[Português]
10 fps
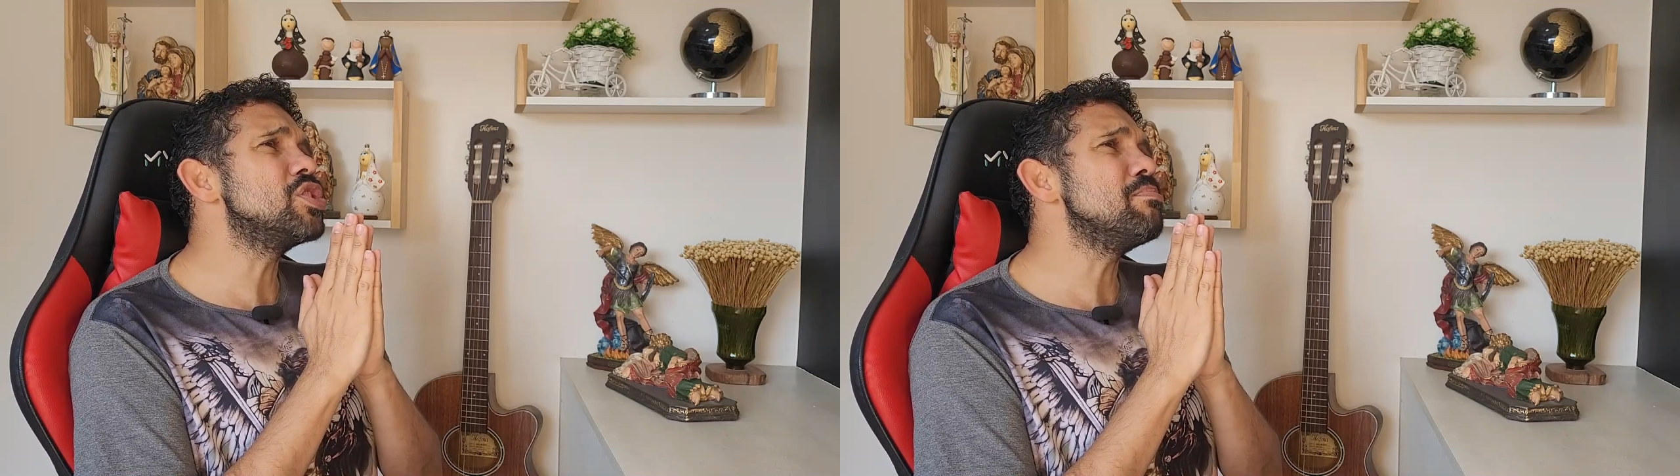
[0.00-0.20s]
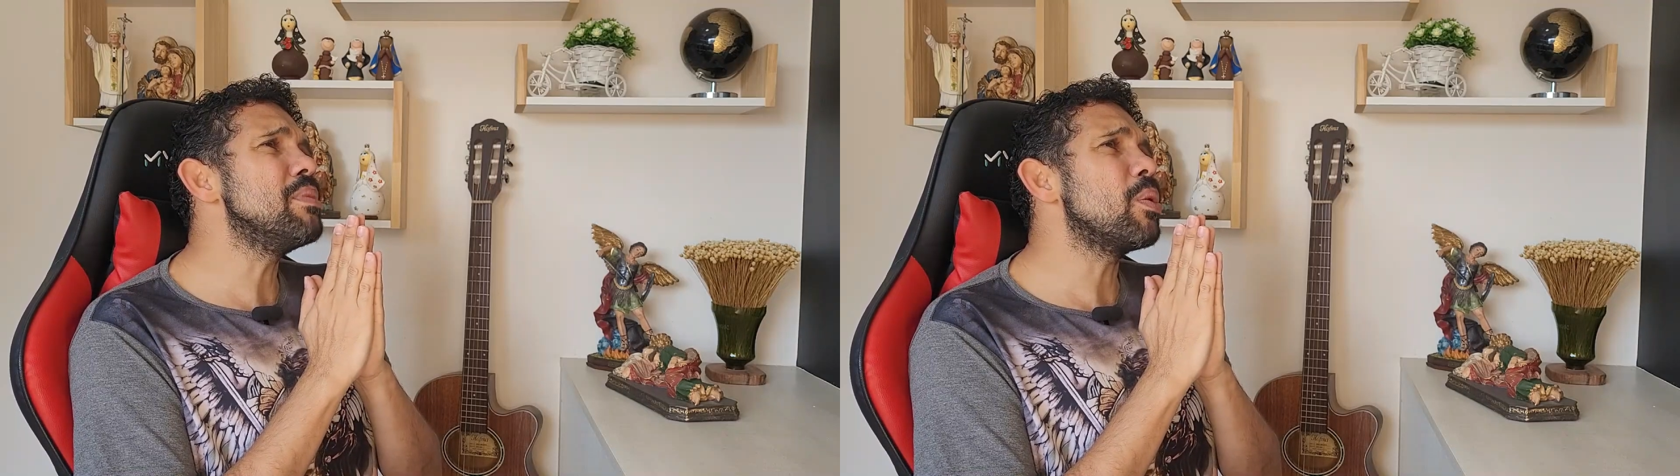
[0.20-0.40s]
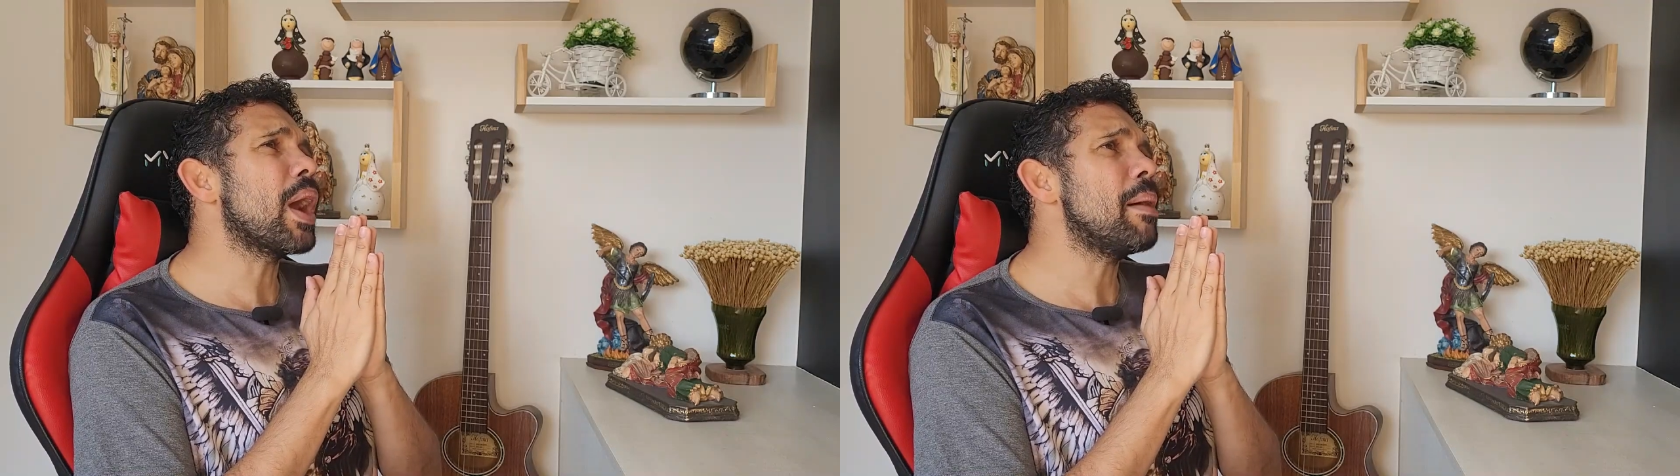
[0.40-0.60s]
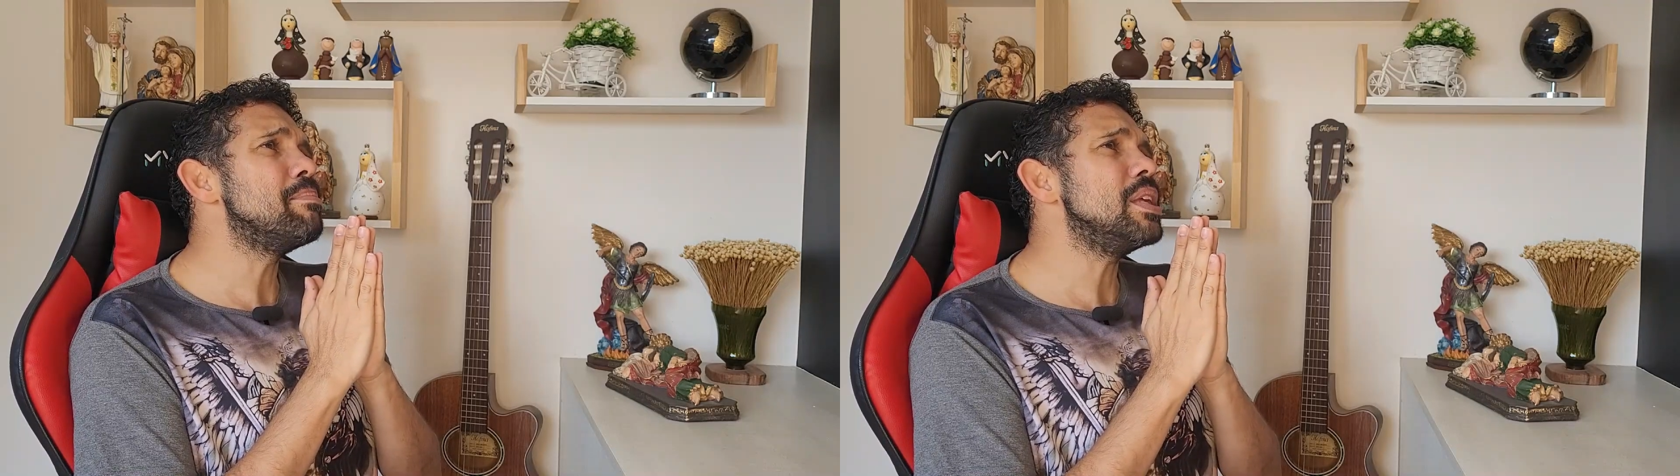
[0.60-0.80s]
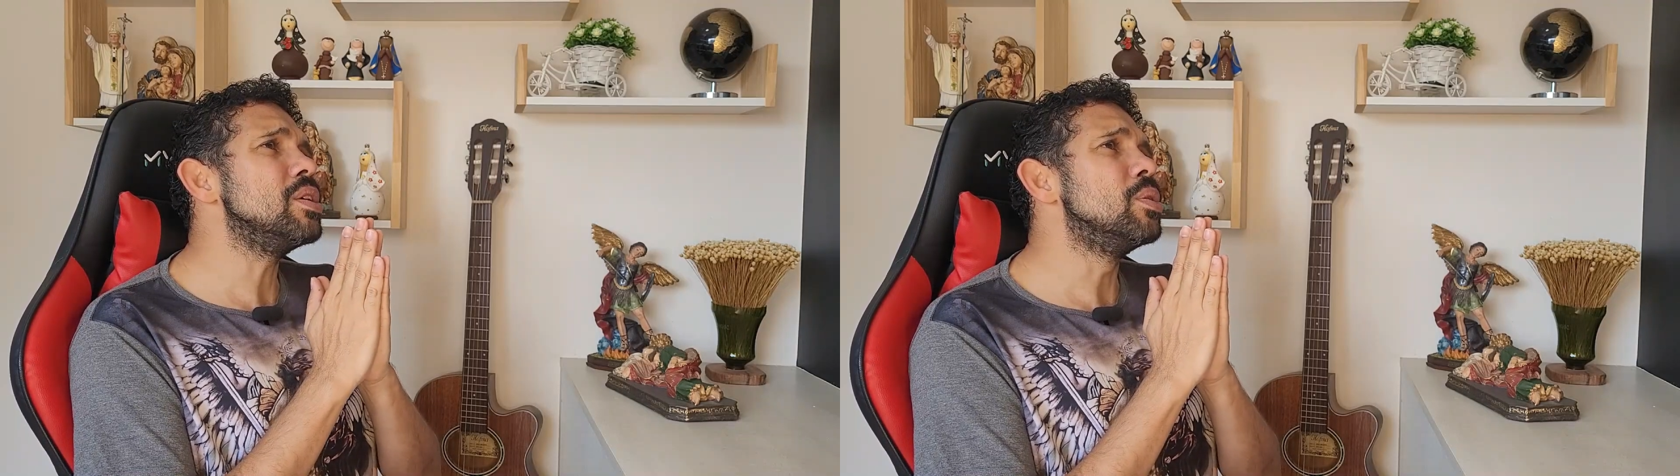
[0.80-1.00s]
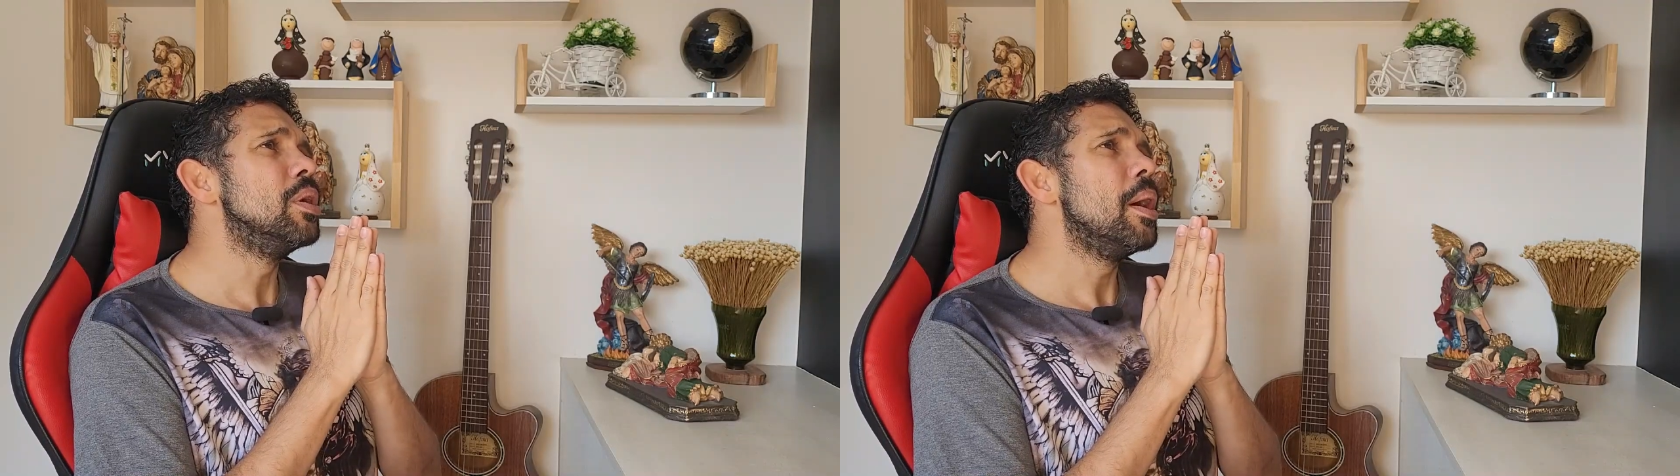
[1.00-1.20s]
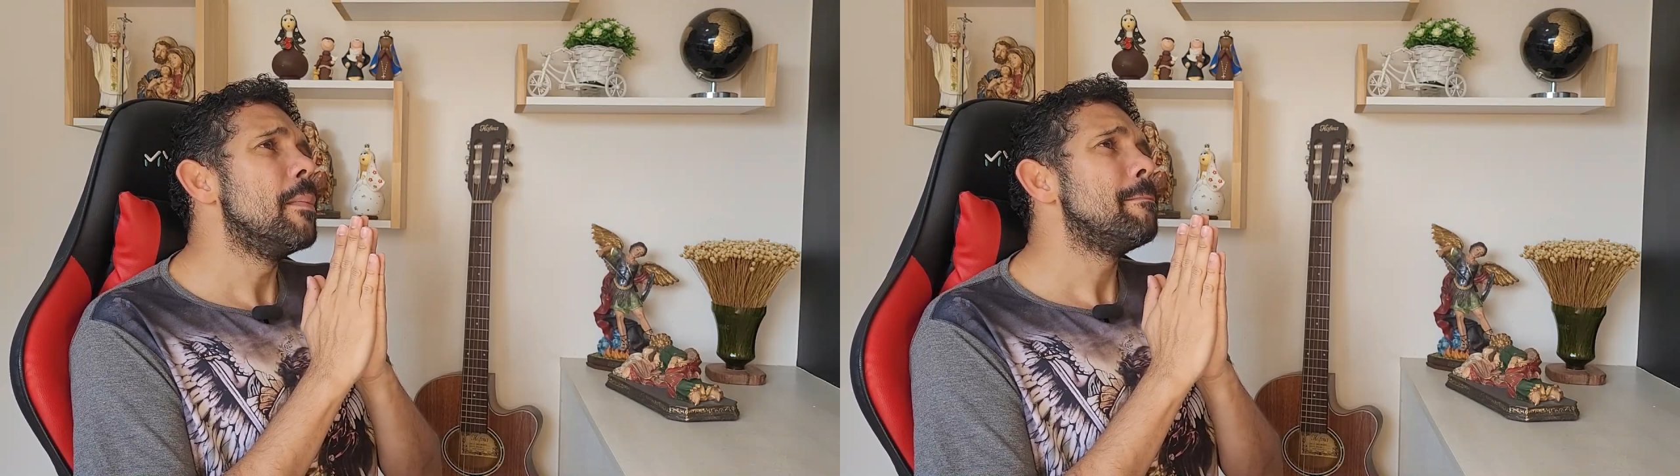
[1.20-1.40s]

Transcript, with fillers: de meu caminho,